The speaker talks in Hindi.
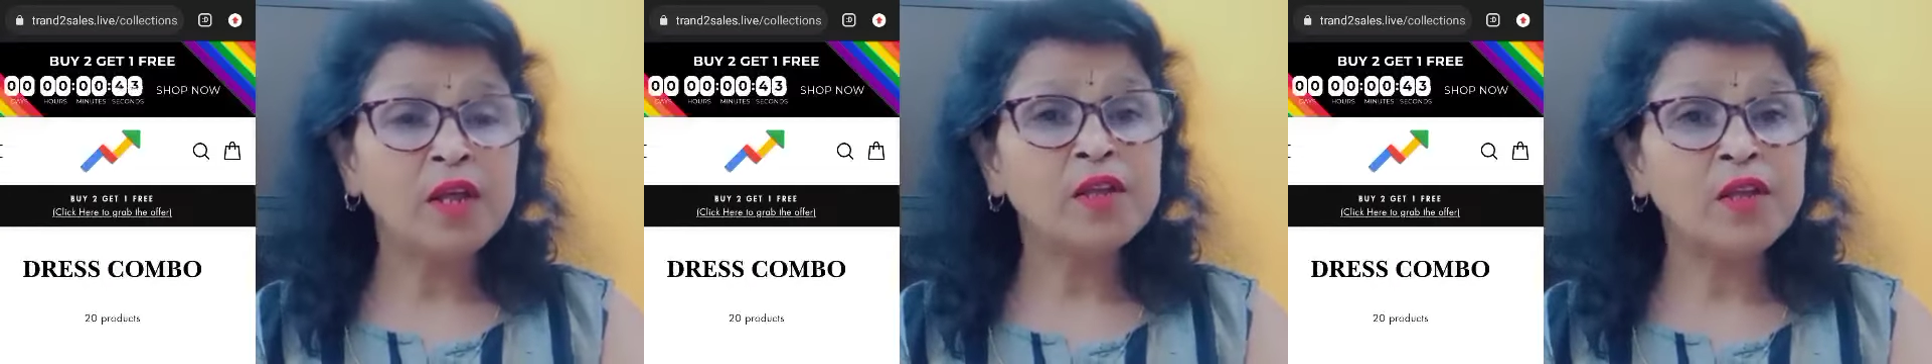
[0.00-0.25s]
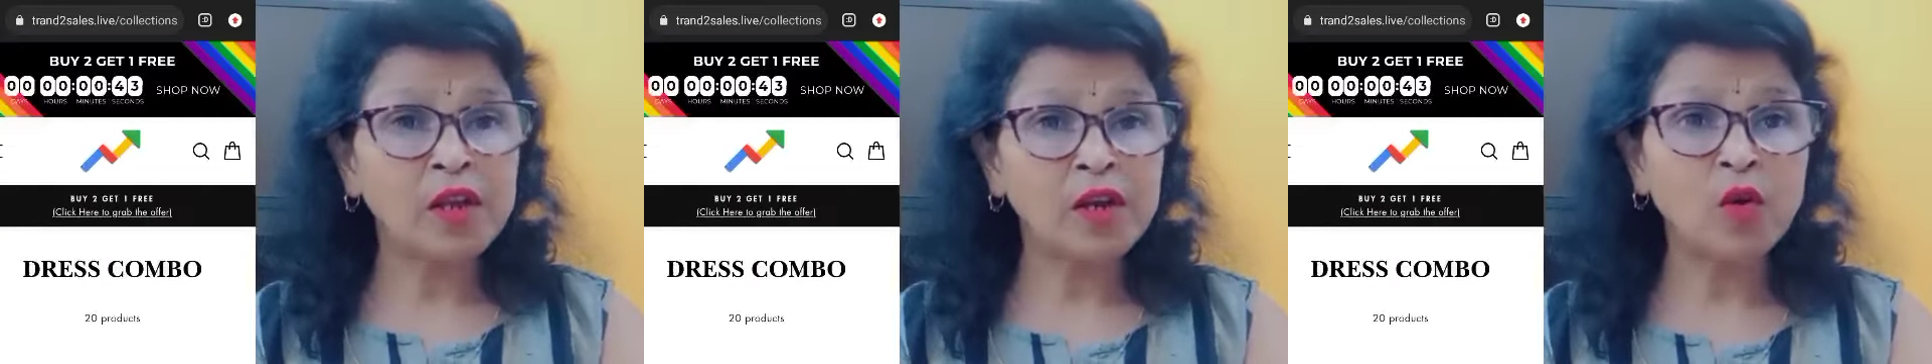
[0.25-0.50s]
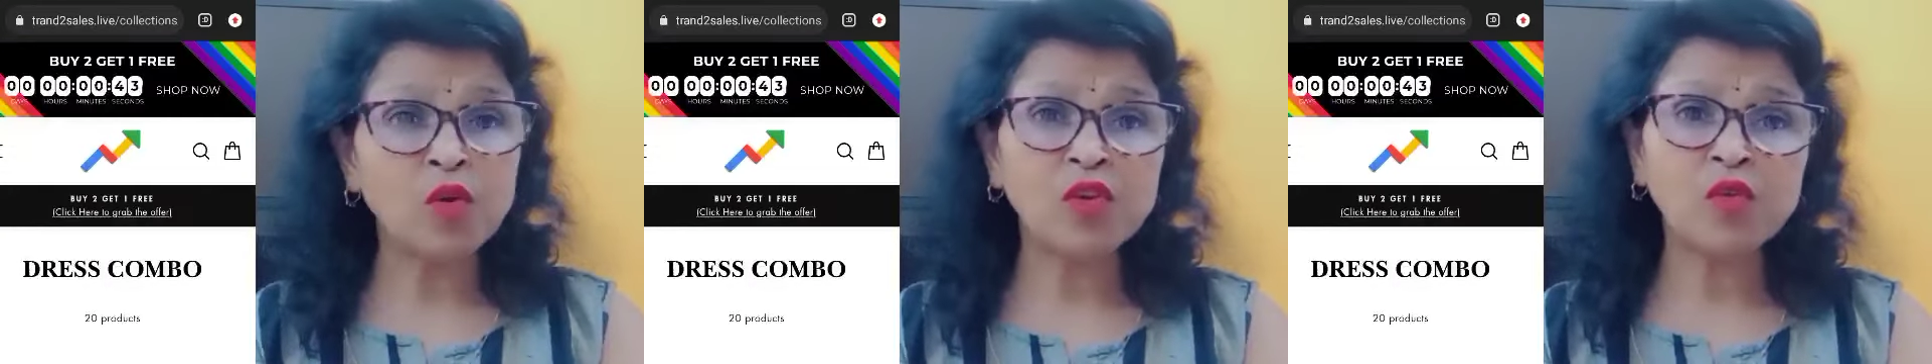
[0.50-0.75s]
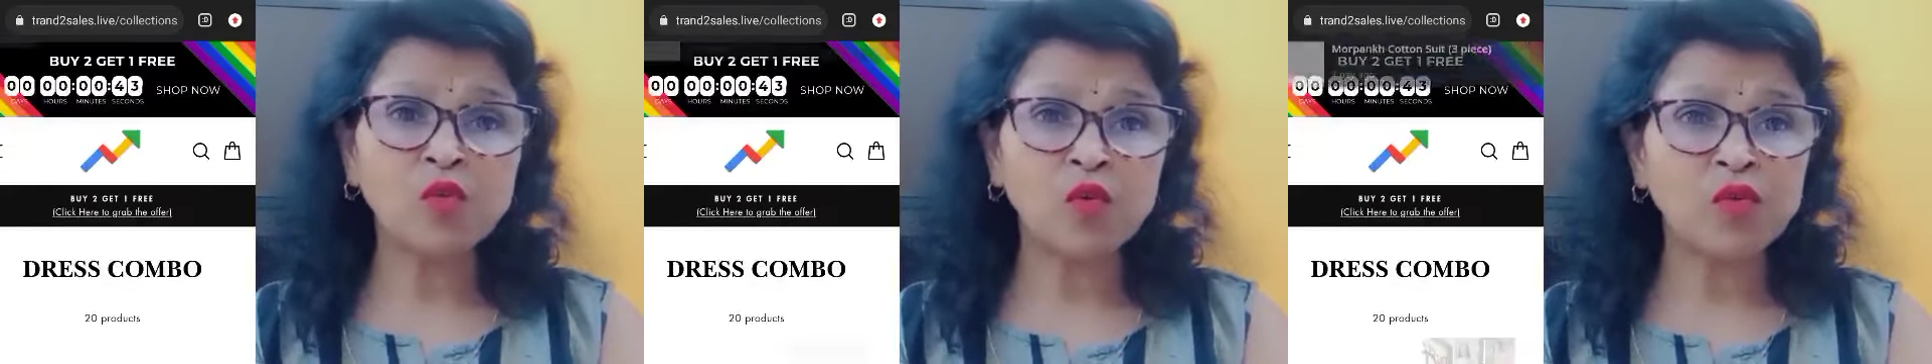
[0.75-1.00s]
ये लोग ये
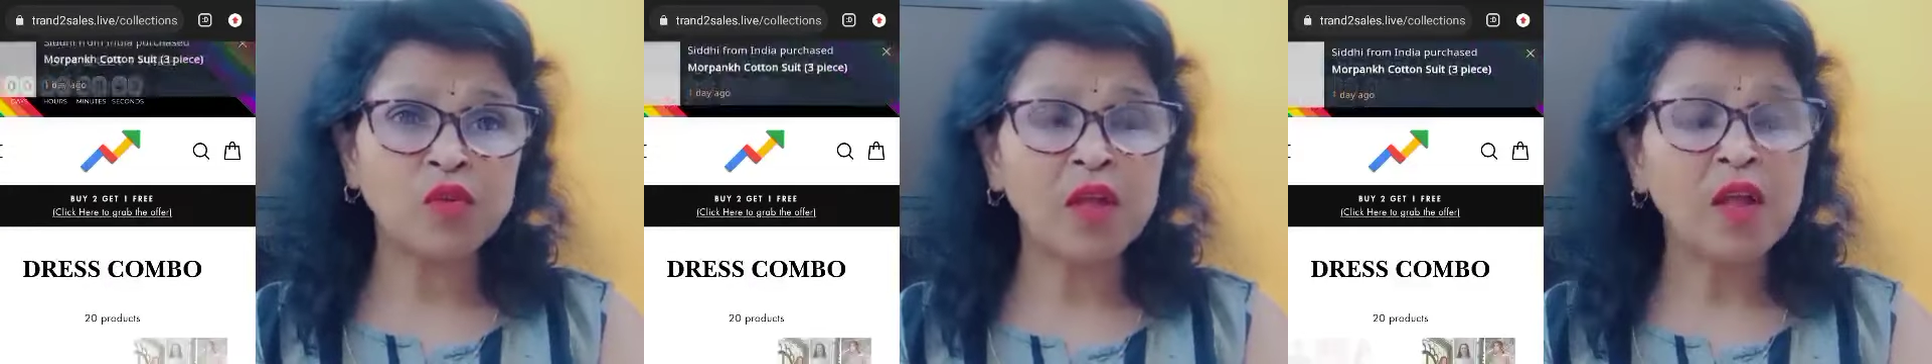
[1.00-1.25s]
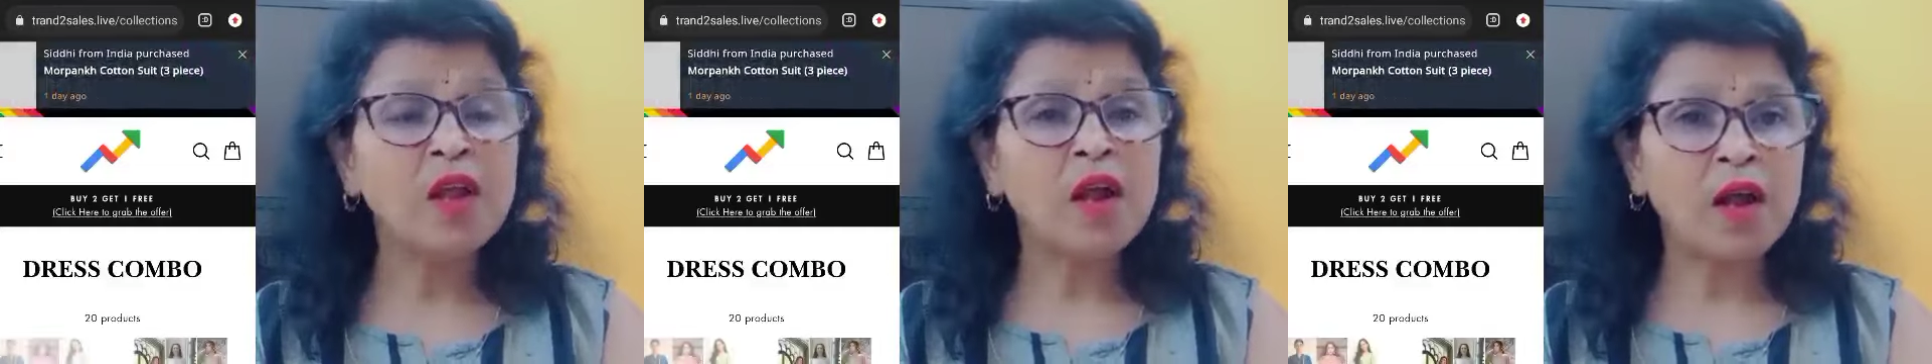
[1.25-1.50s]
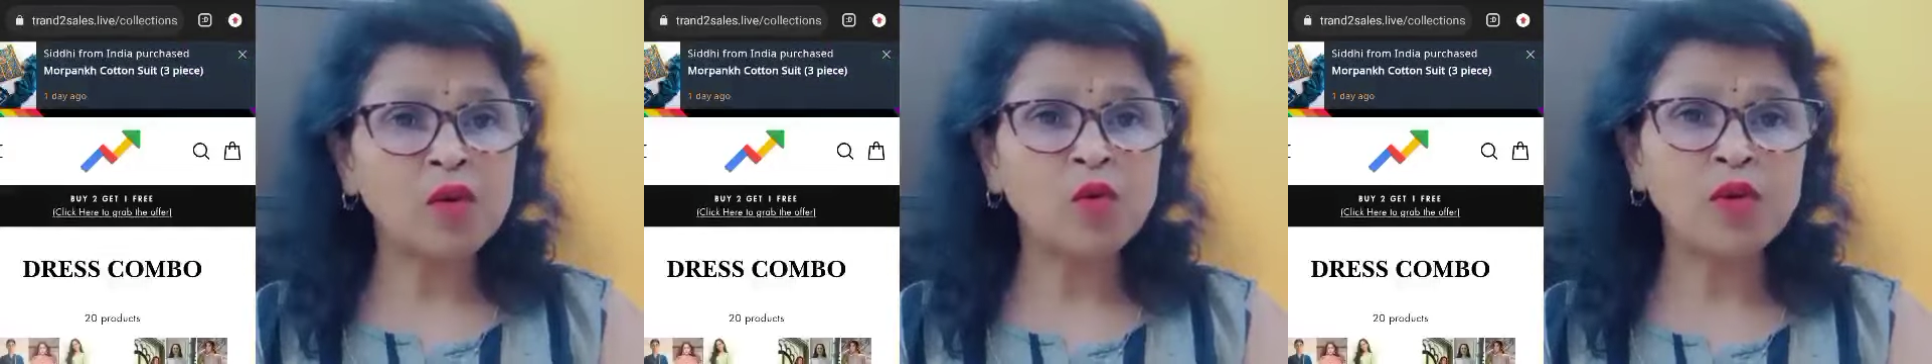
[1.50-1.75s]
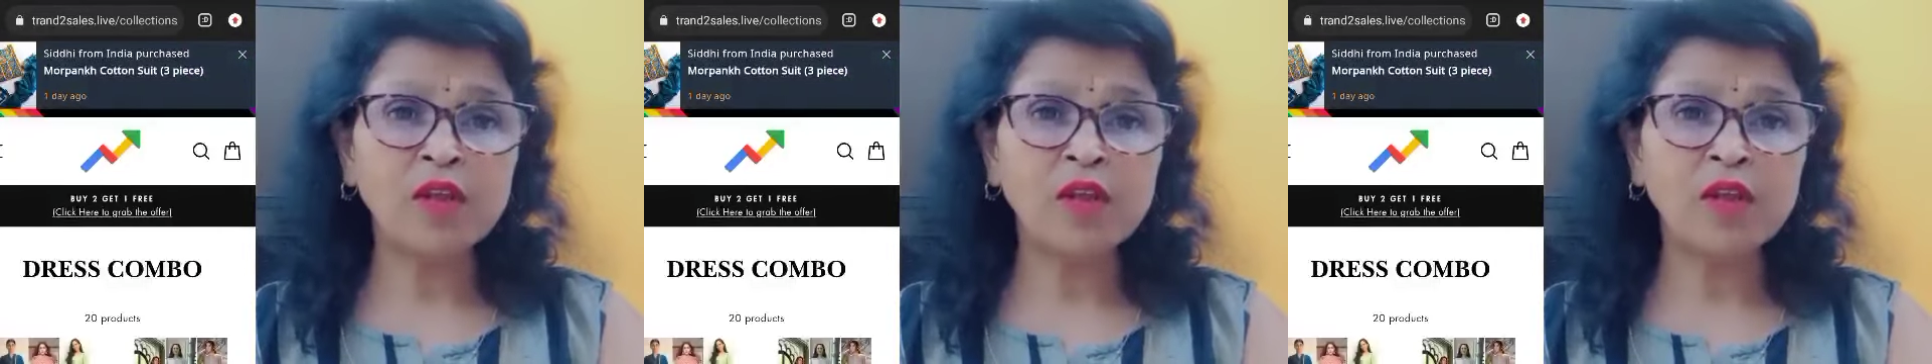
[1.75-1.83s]
सोचते हैं हर कोई